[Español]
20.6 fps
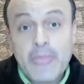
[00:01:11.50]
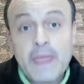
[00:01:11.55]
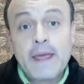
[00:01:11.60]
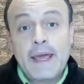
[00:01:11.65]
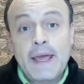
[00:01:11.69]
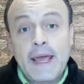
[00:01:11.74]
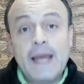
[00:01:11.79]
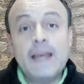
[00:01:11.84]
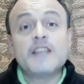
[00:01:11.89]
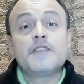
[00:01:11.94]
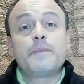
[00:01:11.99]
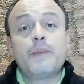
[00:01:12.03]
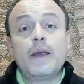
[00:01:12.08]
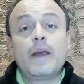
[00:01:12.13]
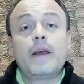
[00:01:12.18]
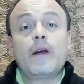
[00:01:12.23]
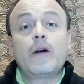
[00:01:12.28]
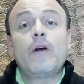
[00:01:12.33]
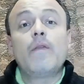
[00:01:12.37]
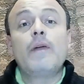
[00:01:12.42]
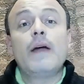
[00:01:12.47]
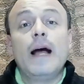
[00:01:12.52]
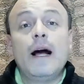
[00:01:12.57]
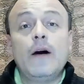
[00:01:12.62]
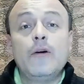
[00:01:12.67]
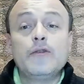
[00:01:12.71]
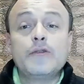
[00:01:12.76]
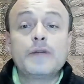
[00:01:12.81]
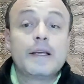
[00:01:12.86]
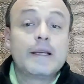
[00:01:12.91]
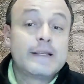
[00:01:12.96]
el Speaker of the
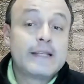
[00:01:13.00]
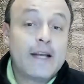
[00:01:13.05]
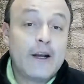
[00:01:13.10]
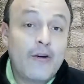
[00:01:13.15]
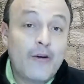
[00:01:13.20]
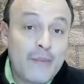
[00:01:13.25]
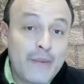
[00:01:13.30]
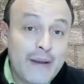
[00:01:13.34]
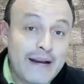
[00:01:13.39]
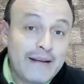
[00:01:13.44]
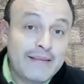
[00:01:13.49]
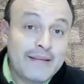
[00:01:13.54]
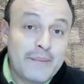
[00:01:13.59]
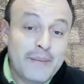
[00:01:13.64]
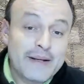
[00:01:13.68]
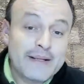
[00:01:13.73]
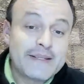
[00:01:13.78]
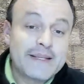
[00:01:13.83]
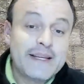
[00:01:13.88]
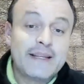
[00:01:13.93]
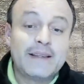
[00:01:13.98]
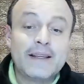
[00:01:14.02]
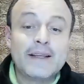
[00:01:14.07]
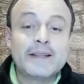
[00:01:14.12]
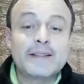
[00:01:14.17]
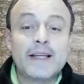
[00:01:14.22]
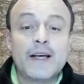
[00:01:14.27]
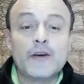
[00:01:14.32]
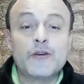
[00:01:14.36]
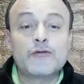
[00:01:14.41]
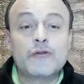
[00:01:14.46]
House se convierte en presidente de
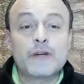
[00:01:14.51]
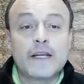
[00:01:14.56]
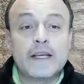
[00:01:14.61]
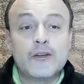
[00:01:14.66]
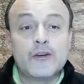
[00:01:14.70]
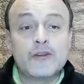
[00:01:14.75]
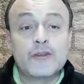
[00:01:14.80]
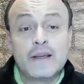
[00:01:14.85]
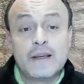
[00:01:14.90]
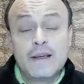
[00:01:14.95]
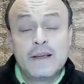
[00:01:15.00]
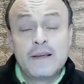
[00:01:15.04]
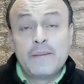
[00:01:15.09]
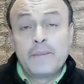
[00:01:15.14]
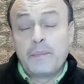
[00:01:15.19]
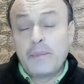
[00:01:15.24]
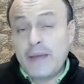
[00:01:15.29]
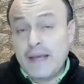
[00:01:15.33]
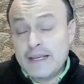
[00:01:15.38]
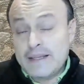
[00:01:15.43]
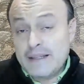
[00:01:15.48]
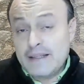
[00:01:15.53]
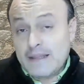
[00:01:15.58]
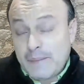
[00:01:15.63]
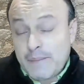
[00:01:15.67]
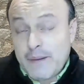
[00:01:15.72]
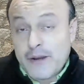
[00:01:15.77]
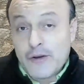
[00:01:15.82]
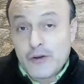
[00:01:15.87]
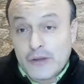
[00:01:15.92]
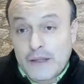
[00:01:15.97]
Estados Unidos. De ese
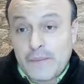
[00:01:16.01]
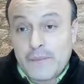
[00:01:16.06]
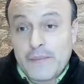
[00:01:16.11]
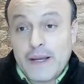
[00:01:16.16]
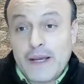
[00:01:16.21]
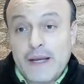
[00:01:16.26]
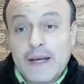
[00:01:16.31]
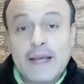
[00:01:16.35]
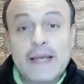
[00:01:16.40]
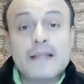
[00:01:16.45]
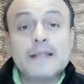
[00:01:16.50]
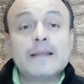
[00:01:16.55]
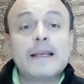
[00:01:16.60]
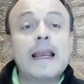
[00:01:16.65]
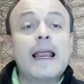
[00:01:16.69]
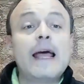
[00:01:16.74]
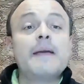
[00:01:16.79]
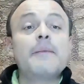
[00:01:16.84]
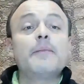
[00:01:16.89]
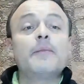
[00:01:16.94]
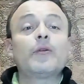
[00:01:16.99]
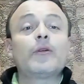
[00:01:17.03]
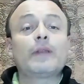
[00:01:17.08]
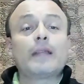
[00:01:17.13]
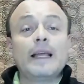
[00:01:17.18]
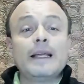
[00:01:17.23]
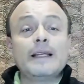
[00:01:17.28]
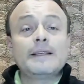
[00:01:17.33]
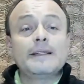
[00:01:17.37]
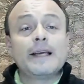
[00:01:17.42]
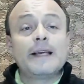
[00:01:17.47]
tamaño también es la
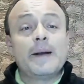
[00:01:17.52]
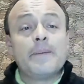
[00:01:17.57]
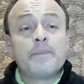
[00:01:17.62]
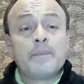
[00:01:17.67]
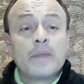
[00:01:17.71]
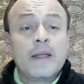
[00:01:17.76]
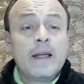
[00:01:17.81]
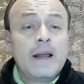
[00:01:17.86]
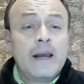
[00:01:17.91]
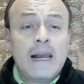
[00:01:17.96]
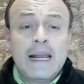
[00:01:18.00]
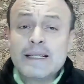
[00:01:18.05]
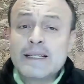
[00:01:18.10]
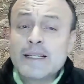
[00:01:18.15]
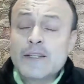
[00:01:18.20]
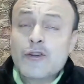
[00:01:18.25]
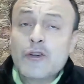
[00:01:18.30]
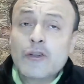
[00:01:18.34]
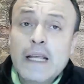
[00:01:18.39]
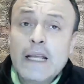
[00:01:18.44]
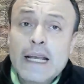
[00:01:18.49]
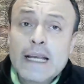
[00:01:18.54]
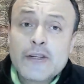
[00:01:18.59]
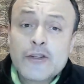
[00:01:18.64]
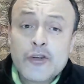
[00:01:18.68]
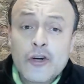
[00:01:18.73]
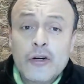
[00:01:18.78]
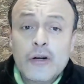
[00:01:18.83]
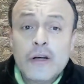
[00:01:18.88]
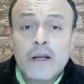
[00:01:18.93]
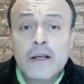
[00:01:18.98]
importancia. La sesión de
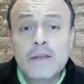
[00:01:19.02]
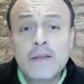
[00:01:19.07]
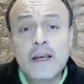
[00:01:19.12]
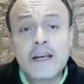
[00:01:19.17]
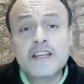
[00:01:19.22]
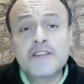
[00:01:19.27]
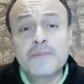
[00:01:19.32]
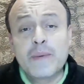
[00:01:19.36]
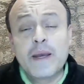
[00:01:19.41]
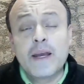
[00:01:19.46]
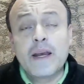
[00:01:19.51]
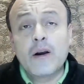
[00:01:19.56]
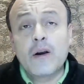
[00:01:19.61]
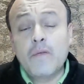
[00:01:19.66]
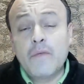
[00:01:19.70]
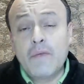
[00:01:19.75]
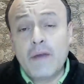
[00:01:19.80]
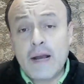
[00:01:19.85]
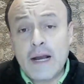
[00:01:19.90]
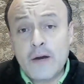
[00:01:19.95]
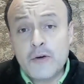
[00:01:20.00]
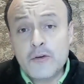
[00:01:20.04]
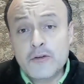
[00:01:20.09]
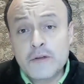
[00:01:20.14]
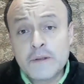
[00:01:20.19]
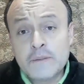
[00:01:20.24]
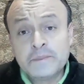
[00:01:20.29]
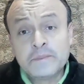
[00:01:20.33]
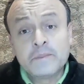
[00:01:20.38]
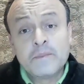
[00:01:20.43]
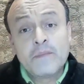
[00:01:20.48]
elección del Speaker of the House
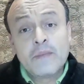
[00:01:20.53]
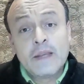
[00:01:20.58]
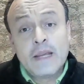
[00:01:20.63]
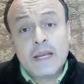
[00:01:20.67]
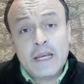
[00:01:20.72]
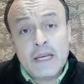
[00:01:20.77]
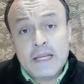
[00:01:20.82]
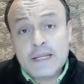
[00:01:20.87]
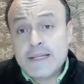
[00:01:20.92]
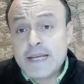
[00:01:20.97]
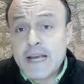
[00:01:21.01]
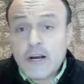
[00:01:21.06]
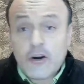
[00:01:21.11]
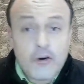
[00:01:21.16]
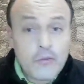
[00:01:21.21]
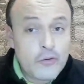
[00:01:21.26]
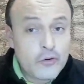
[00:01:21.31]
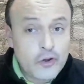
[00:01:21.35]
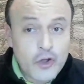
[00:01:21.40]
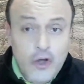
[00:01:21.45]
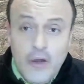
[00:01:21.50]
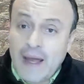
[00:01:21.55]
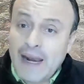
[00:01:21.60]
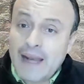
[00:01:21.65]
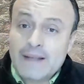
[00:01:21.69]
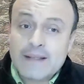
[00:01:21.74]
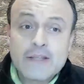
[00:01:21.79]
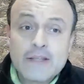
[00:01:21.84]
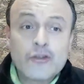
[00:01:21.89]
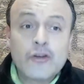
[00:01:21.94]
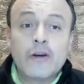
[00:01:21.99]
inicia como todas
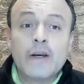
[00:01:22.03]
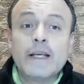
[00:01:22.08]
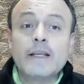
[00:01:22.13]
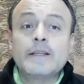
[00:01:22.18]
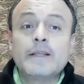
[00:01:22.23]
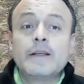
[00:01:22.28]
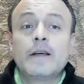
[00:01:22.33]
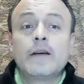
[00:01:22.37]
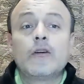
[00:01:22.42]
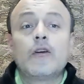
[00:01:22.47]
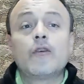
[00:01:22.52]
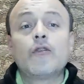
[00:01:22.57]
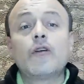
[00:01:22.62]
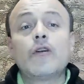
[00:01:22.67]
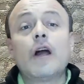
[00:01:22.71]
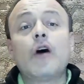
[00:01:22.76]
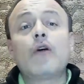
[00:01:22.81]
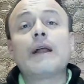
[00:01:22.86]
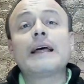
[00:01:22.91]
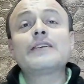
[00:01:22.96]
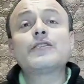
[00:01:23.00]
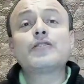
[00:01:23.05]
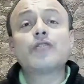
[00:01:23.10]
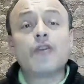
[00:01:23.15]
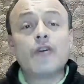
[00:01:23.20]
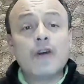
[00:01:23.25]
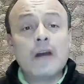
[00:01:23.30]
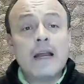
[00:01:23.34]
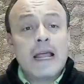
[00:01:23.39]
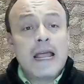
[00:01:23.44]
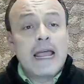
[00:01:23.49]
las sesiones con una
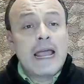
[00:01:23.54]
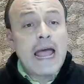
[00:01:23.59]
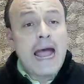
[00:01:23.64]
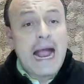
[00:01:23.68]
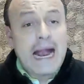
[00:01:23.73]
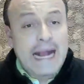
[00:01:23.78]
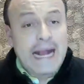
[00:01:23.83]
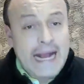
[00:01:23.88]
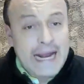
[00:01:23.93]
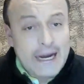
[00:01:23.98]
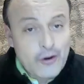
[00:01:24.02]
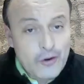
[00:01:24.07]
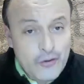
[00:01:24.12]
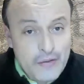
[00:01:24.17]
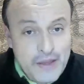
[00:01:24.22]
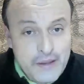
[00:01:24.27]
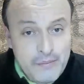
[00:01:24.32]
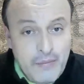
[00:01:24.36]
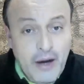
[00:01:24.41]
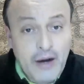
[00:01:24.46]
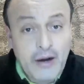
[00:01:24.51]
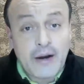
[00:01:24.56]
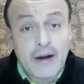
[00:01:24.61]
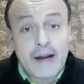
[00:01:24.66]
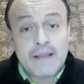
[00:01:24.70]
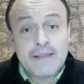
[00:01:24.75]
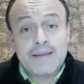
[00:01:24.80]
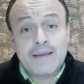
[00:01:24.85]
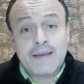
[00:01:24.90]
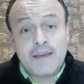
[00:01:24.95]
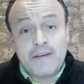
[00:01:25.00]
oración a cargo de
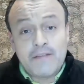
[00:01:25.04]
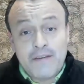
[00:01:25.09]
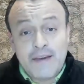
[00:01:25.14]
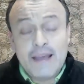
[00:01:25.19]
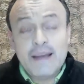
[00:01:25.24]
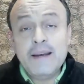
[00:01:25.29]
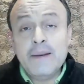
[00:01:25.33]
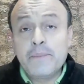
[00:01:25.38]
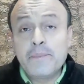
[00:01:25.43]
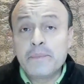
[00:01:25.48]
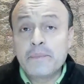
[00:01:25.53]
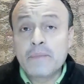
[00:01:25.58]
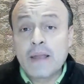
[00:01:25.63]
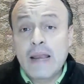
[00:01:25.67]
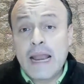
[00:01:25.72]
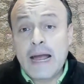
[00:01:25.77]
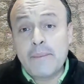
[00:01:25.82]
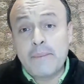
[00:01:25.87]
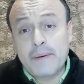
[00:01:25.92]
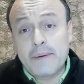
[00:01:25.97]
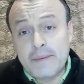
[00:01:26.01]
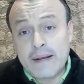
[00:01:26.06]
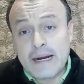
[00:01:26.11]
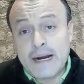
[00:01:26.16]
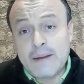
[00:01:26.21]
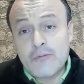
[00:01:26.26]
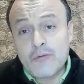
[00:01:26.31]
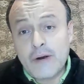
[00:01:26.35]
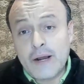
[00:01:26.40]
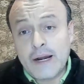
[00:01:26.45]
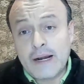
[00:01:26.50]
Margaret Kiven, la primera
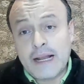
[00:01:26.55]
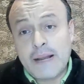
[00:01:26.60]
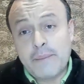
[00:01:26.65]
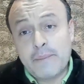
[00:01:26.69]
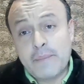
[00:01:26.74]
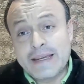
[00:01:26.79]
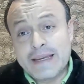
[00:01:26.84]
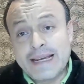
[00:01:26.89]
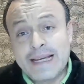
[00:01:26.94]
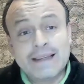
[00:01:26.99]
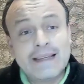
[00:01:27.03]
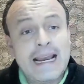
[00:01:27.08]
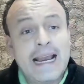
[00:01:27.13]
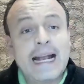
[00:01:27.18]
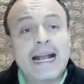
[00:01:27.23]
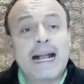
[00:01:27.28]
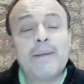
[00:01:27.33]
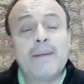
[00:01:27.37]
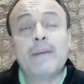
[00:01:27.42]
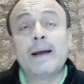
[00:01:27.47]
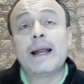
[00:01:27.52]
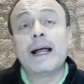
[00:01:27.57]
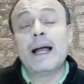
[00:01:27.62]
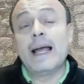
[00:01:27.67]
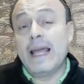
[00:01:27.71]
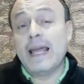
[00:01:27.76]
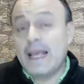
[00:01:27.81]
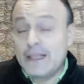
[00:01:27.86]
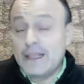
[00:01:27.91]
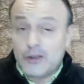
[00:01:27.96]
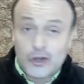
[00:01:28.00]
mujer capellán de la Cámara
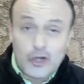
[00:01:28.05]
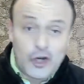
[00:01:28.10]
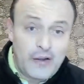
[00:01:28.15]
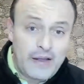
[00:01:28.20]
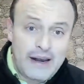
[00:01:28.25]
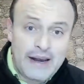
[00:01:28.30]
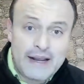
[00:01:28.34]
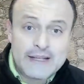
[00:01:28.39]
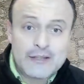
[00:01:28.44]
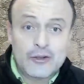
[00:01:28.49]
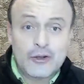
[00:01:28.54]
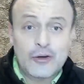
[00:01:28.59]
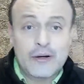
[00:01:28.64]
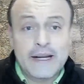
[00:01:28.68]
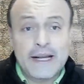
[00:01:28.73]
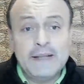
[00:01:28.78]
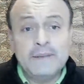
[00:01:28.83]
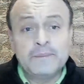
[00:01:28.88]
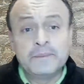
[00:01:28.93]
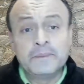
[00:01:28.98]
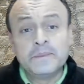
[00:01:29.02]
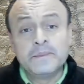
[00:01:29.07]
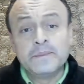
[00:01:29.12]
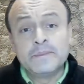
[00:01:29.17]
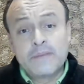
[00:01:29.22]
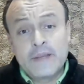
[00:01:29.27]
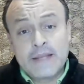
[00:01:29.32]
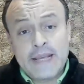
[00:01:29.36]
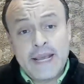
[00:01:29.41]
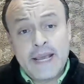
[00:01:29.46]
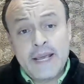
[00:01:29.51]
en toda la historia,
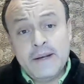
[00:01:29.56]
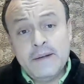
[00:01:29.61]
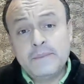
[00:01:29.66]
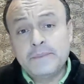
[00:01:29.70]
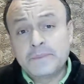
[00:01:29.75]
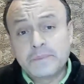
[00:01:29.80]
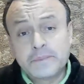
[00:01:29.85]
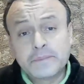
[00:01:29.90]
quien